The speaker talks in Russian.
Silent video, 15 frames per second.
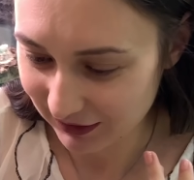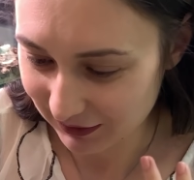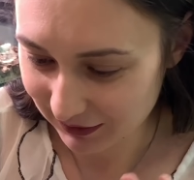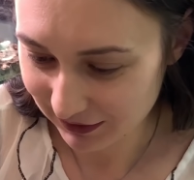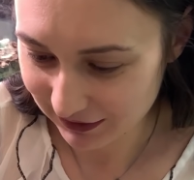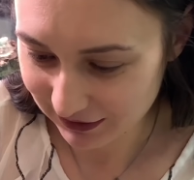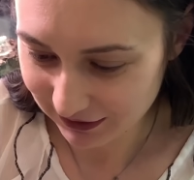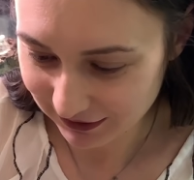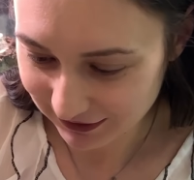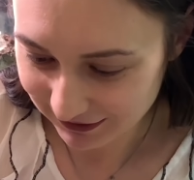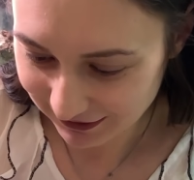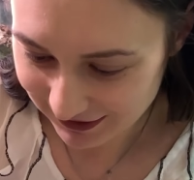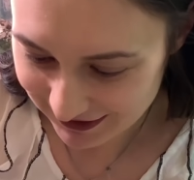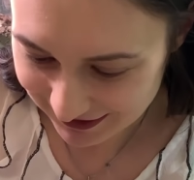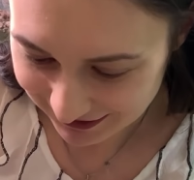Ну, это так
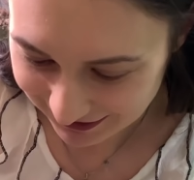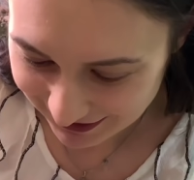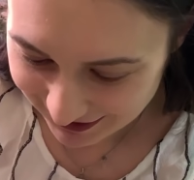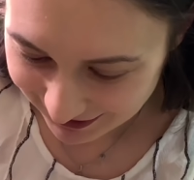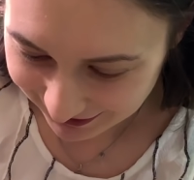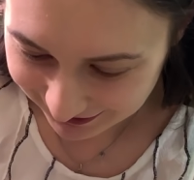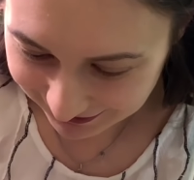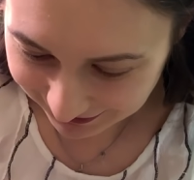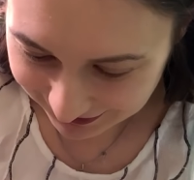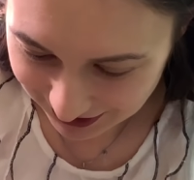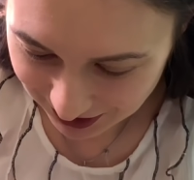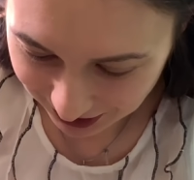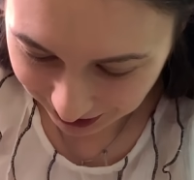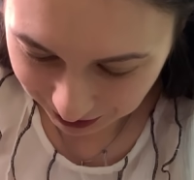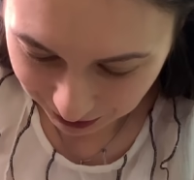классно. Она
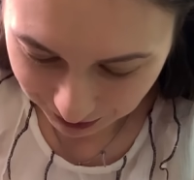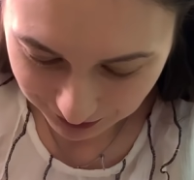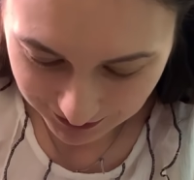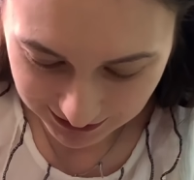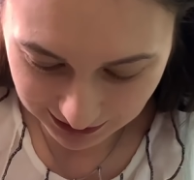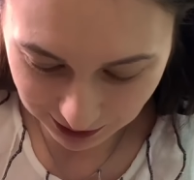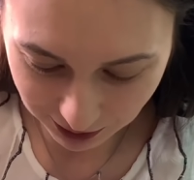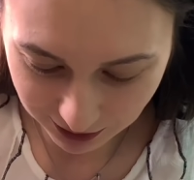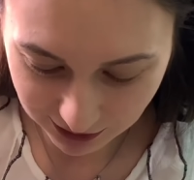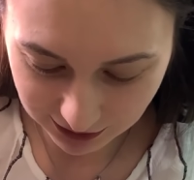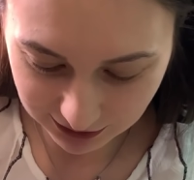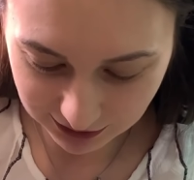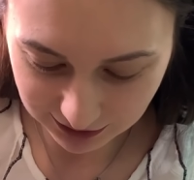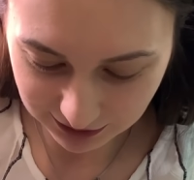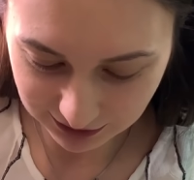еще так встает
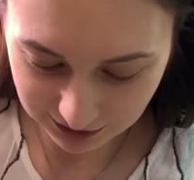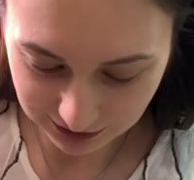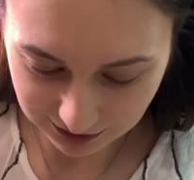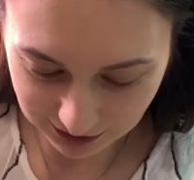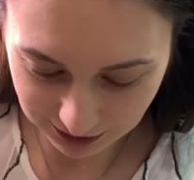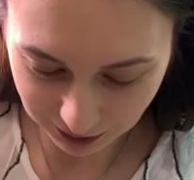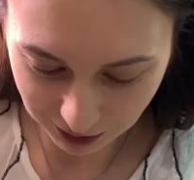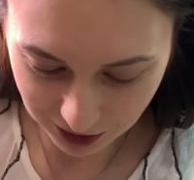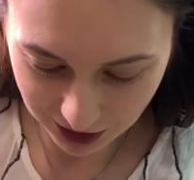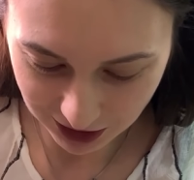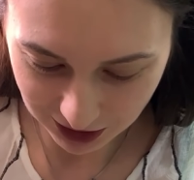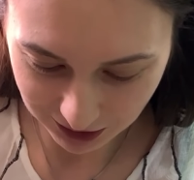на ножки,